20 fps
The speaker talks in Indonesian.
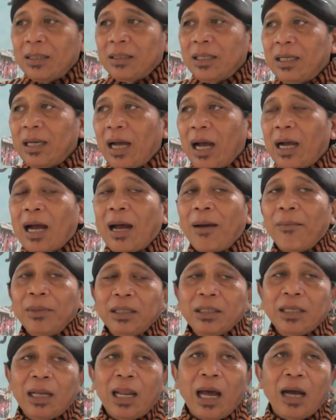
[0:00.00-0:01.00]
sehingga
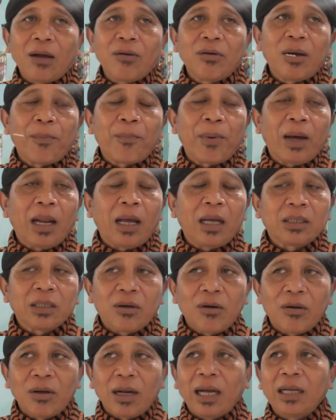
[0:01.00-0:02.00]
kami selaku kepala
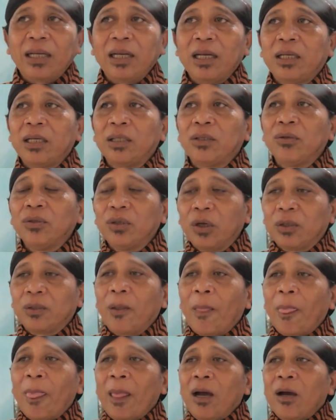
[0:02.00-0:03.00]
sekolah ini
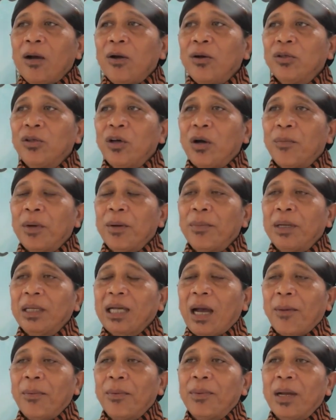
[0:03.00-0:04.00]
dituntut untuk
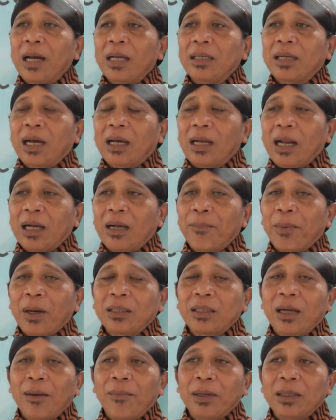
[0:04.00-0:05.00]
memberikan pembelajaran
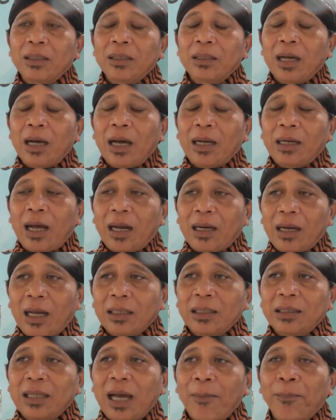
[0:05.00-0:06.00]
kepada
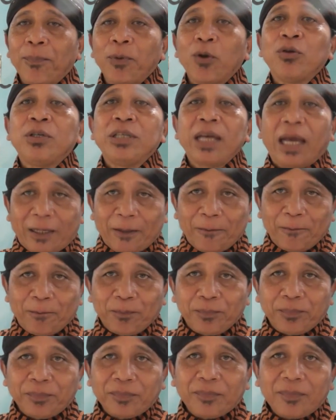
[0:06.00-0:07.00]
anak-anak tentang proyek
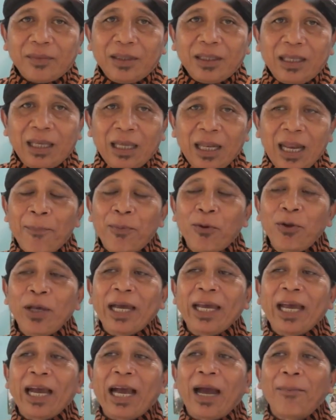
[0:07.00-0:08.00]
Nah
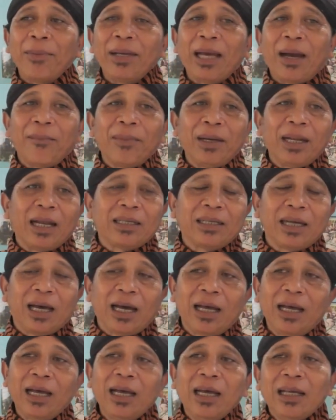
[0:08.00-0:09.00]
proyek yang kami ambil
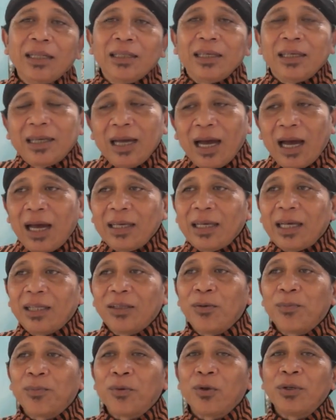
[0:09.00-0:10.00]
ada tiga
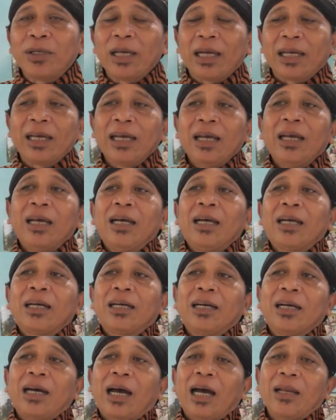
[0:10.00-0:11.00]
yaitu proyek
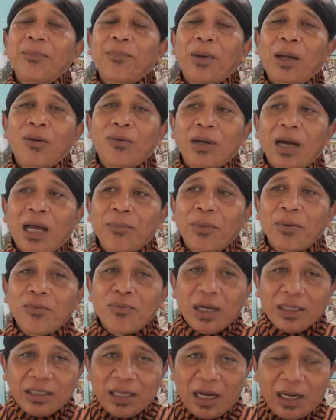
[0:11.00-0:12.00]
kearifan lokal
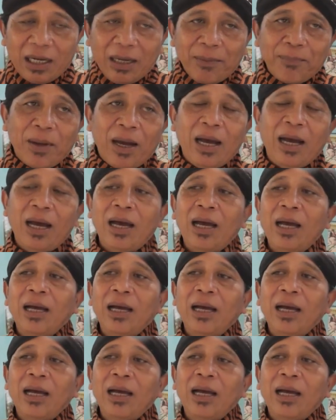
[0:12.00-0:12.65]
membuat jalan pipa,